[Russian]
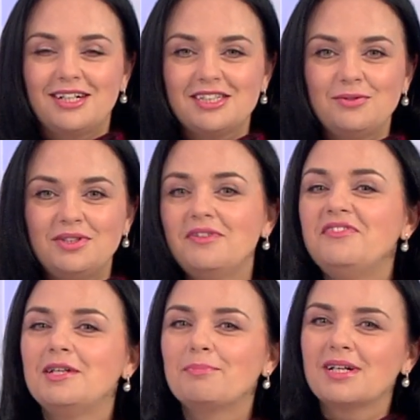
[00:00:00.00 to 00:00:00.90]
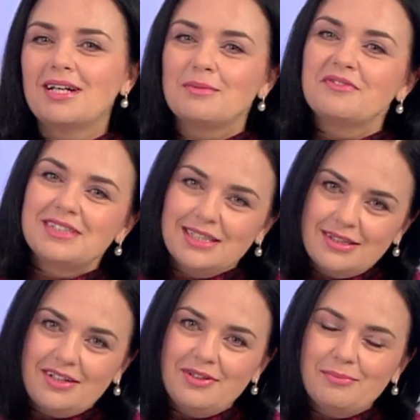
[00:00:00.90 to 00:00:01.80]
Здравствуйте, в эфире программа «В
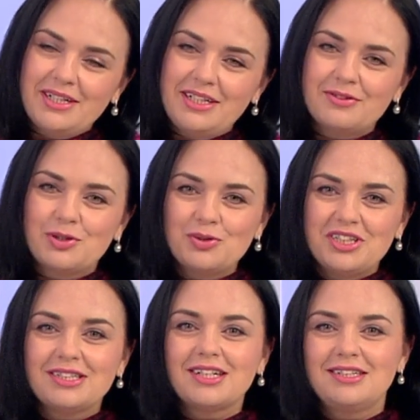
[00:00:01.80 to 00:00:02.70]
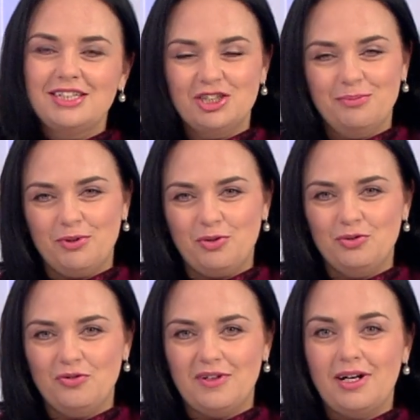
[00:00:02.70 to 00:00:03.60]
центре внимания» в студии Надежда
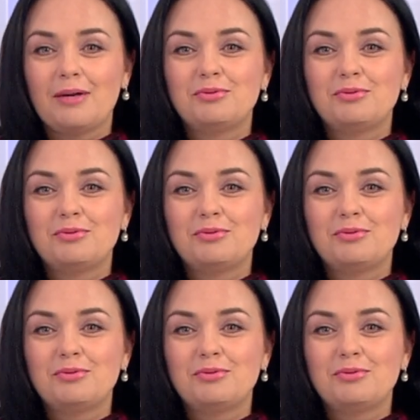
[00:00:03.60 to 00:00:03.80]
Пархунова.